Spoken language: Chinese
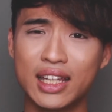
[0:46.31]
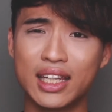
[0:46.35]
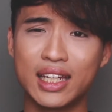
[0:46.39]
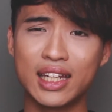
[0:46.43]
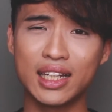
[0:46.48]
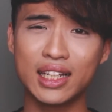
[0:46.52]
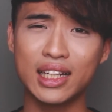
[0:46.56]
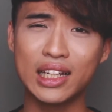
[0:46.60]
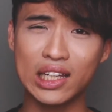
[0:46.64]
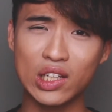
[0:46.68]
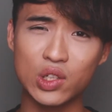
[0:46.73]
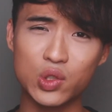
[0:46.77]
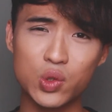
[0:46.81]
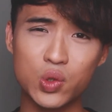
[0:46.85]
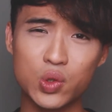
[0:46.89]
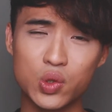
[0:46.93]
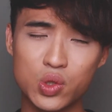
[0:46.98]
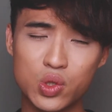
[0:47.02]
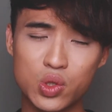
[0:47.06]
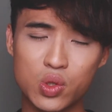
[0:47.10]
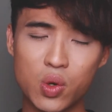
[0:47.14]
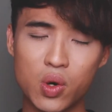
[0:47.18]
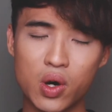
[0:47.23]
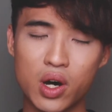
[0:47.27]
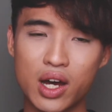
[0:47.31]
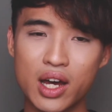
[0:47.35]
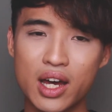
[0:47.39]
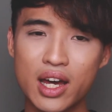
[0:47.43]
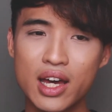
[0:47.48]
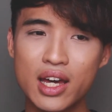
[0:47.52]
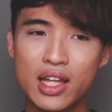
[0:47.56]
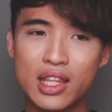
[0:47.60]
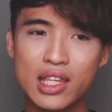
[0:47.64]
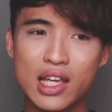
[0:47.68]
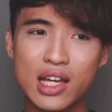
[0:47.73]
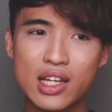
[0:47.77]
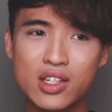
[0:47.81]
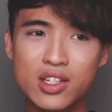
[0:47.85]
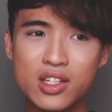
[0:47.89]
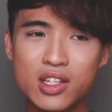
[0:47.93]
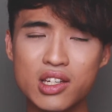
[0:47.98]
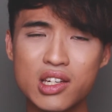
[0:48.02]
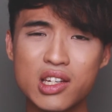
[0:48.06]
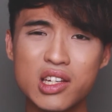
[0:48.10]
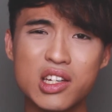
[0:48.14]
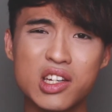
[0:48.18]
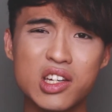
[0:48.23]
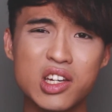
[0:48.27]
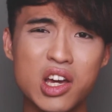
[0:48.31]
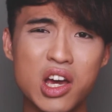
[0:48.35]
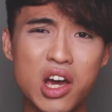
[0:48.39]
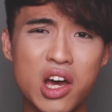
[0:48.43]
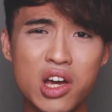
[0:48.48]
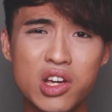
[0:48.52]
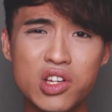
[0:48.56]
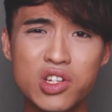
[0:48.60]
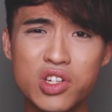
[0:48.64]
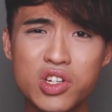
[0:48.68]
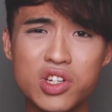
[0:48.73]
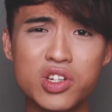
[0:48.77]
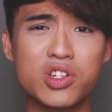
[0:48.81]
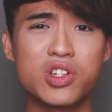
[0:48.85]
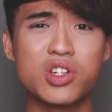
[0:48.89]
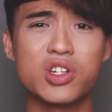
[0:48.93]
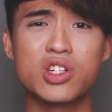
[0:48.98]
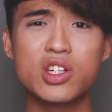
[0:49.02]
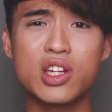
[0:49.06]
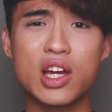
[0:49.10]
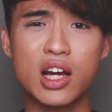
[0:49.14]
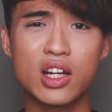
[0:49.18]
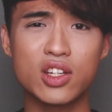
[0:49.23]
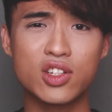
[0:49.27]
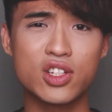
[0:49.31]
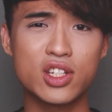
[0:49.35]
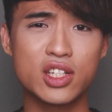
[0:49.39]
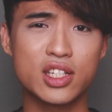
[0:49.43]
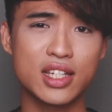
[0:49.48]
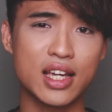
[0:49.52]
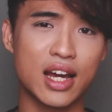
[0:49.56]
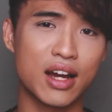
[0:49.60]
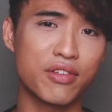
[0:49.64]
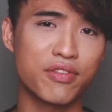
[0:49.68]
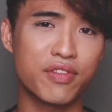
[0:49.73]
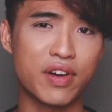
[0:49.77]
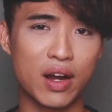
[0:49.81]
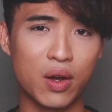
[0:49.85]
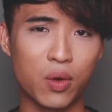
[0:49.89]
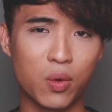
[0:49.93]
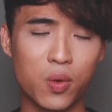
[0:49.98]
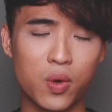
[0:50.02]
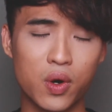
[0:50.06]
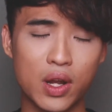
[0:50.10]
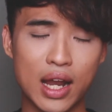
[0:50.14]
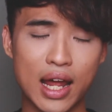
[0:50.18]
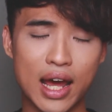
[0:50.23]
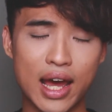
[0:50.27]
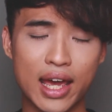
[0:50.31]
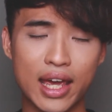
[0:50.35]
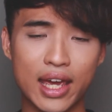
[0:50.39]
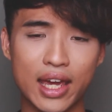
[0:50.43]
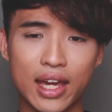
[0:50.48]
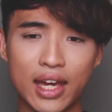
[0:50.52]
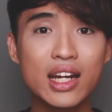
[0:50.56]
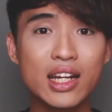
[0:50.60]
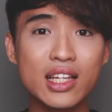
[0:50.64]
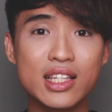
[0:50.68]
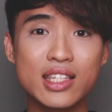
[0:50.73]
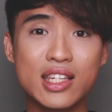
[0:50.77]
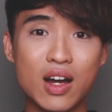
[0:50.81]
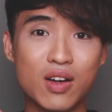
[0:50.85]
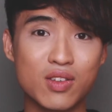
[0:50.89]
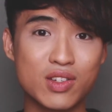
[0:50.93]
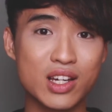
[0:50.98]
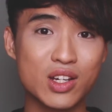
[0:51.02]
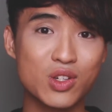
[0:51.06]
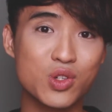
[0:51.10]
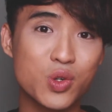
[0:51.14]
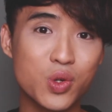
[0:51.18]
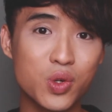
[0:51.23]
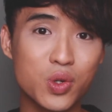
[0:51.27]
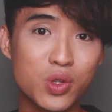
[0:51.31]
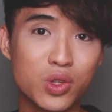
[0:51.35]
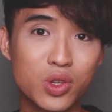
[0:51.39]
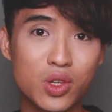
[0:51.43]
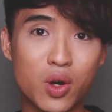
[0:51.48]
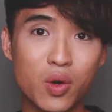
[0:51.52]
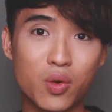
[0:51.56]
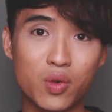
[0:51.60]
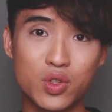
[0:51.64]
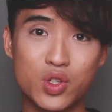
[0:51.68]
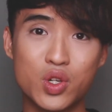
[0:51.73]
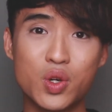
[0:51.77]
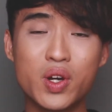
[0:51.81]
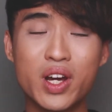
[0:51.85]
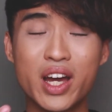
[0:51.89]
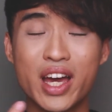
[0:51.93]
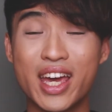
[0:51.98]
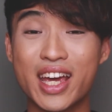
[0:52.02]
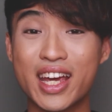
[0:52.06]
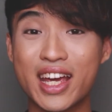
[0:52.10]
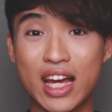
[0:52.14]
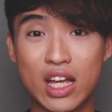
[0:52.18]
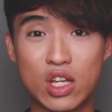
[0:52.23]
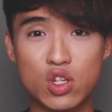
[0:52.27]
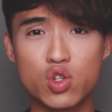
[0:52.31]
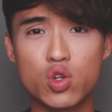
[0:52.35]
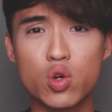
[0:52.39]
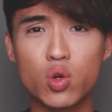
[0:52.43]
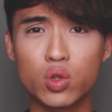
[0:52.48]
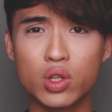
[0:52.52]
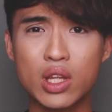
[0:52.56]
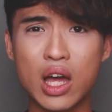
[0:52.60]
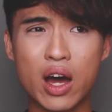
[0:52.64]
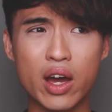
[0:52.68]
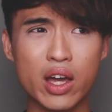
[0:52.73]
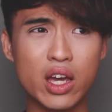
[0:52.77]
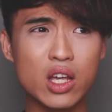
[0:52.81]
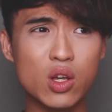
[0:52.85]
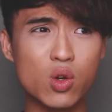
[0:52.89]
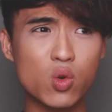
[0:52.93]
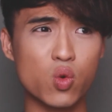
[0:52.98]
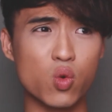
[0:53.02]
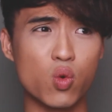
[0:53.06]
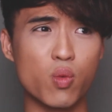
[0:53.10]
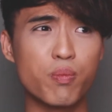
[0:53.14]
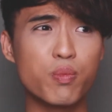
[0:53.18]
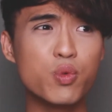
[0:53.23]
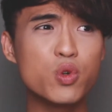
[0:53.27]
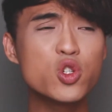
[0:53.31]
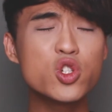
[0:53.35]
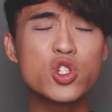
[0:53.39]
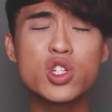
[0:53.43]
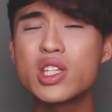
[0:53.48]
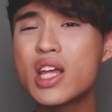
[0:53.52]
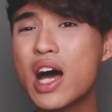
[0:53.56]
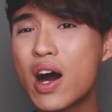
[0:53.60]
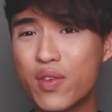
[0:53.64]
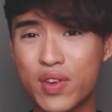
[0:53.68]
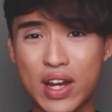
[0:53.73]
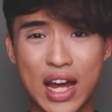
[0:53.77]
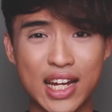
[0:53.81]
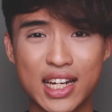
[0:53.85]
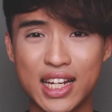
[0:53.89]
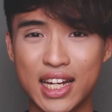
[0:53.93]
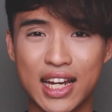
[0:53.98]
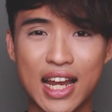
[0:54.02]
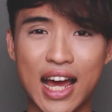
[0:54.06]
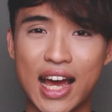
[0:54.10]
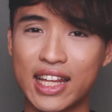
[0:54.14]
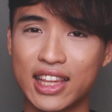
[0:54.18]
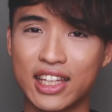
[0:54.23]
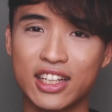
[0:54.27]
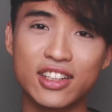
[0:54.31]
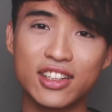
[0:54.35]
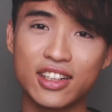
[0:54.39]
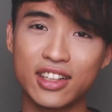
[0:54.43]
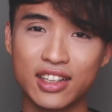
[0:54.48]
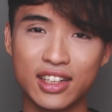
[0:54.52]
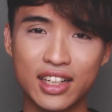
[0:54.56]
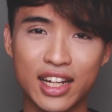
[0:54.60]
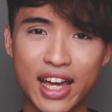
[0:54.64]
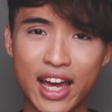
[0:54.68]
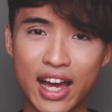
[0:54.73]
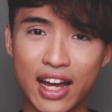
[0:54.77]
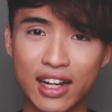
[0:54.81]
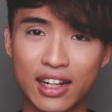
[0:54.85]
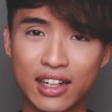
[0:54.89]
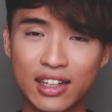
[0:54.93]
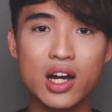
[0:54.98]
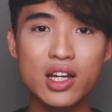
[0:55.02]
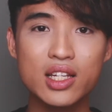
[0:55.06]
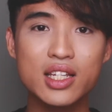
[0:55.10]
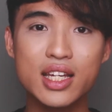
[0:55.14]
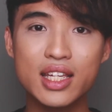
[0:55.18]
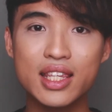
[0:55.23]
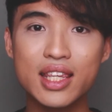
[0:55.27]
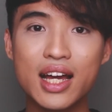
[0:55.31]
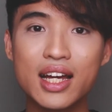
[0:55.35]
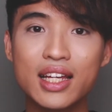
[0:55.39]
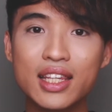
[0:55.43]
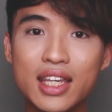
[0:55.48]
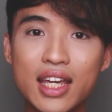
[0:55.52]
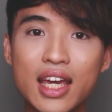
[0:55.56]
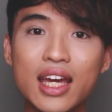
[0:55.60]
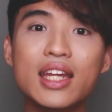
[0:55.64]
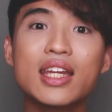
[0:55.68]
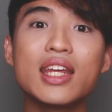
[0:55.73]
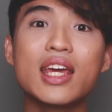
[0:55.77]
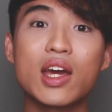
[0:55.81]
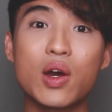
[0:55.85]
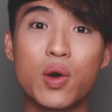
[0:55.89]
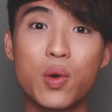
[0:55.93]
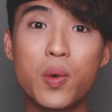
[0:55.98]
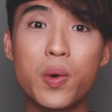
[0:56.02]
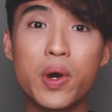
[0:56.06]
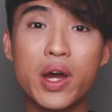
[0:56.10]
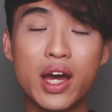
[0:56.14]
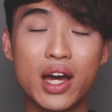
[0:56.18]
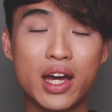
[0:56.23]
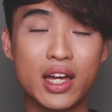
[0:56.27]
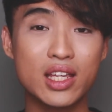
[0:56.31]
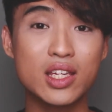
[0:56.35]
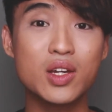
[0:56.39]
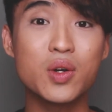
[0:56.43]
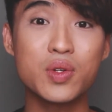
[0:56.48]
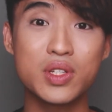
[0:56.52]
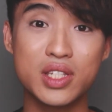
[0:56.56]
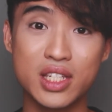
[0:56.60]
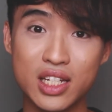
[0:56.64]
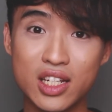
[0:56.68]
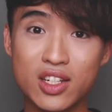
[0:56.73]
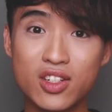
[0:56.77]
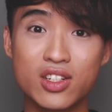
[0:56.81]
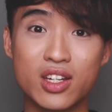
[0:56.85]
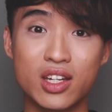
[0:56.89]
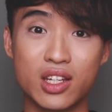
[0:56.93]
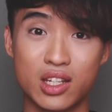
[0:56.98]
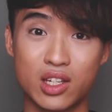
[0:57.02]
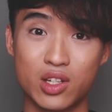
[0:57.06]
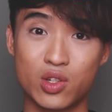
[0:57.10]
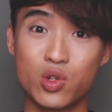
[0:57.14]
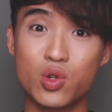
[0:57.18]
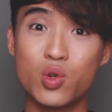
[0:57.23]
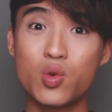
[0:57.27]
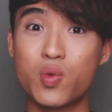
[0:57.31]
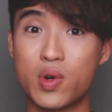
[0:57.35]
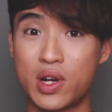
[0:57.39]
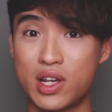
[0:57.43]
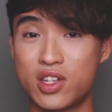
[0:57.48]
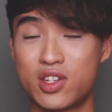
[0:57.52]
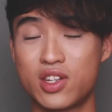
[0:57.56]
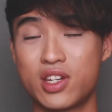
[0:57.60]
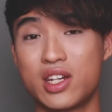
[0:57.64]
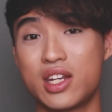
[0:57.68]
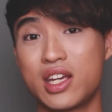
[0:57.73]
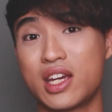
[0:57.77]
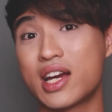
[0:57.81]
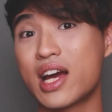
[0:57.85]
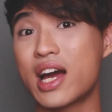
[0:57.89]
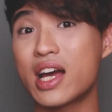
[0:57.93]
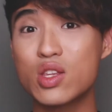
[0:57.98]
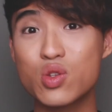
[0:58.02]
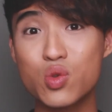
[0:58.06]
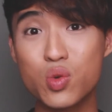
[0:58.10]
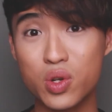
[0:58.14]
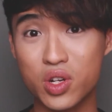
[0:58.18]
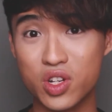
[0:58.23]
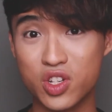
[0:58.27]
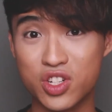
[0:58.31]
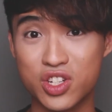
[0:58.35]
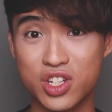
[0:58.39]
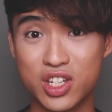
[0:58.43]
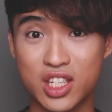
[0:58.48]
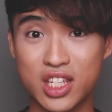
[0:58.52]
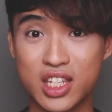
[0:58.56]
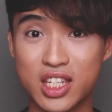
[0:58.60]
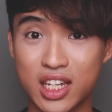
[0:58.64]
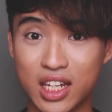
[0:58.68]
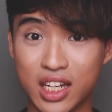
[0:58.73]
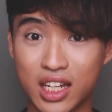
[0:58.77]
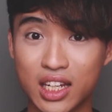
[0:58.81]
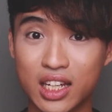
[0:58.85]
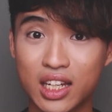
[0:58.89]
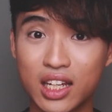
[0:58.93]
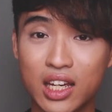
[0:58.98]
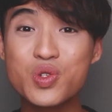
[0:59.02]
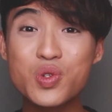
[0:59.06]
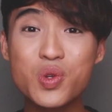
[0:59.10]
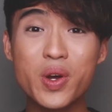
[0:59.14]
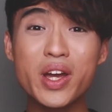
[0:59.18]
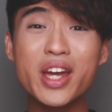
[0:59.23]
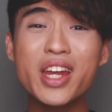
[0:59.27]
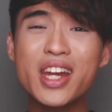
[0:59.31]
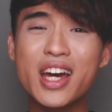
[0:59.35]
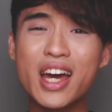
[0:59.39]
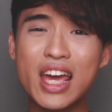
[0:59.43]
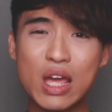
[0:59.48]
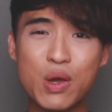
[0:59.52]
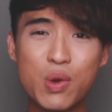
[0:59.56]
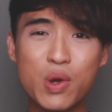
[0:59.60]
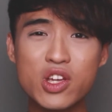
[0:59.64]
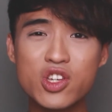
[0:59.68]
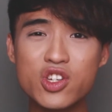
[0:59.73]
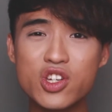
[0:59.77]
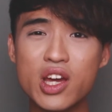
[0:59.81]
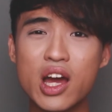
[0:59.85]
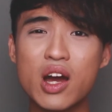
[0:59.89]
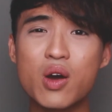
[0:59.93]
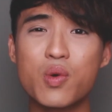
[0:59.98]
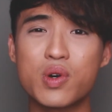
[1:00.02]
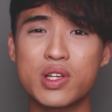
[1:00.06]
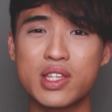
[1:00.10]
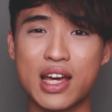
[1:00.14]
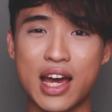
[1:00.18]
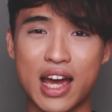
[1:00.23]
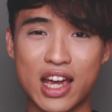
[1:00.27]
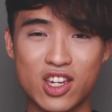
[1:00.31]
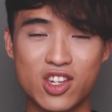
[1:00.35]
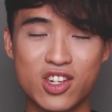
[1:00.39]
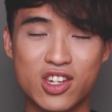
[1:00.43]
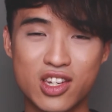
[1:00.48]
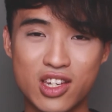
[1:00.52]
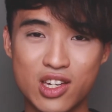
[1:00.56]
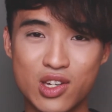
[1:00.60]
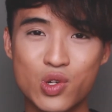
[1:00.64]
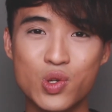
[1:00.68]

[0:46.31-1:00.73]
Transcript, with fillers: 体力去做，但是事实上是相反过来。当你早上去运动，你就可以感受到一股。不知道哪里来的能量，而且当天你也会很有精神的去完成你该做的事情。所以呢，因为这样我才持